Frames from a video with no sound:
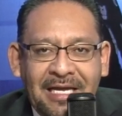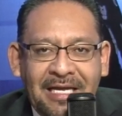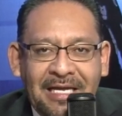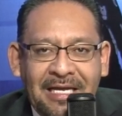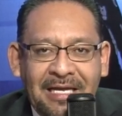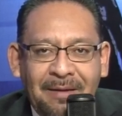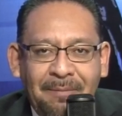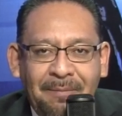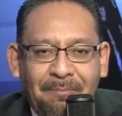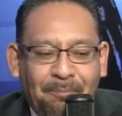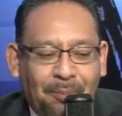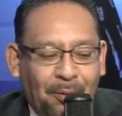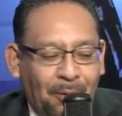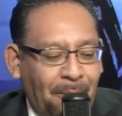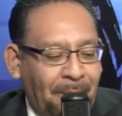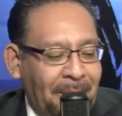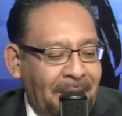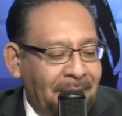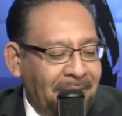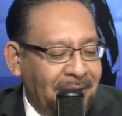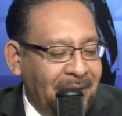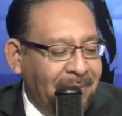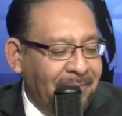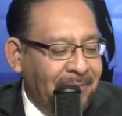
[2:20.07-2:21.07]
Y
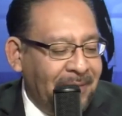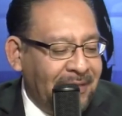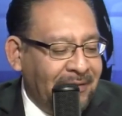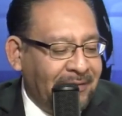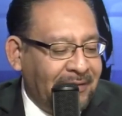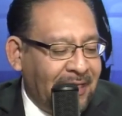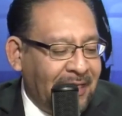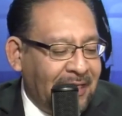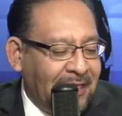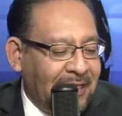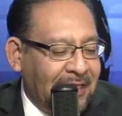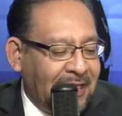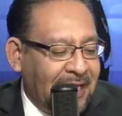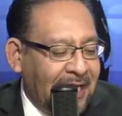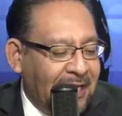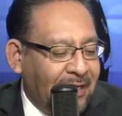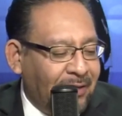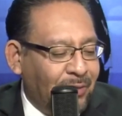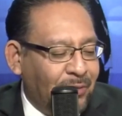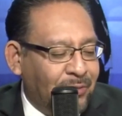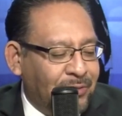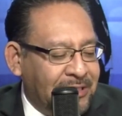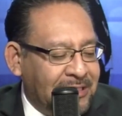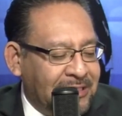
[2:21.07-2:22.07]
probablemente
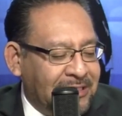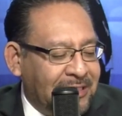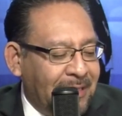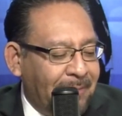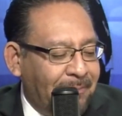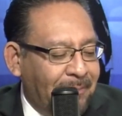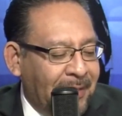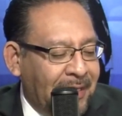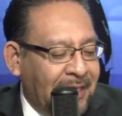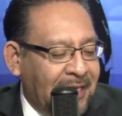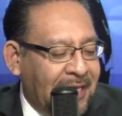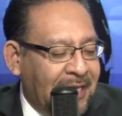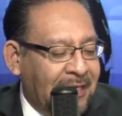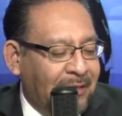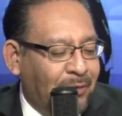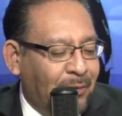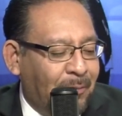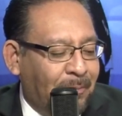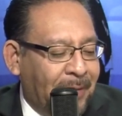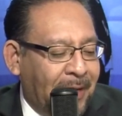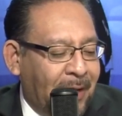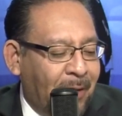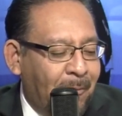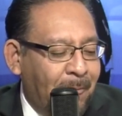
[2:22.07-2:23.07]
Ricardo se está peleando
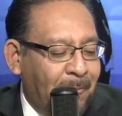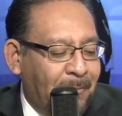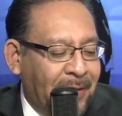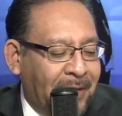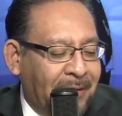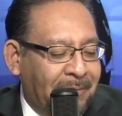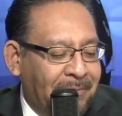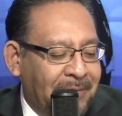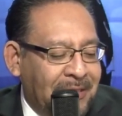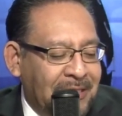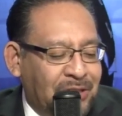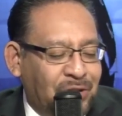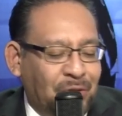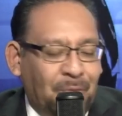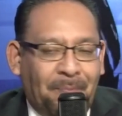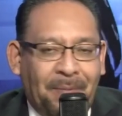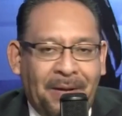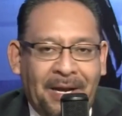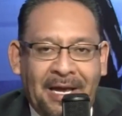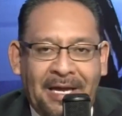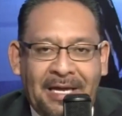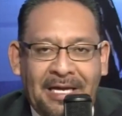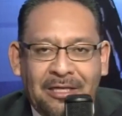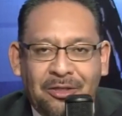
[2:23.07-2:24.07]
para un permiso
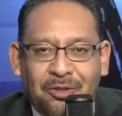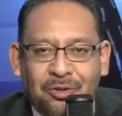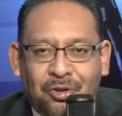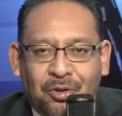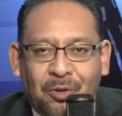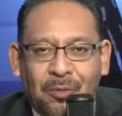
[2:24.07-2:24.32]
para ellos.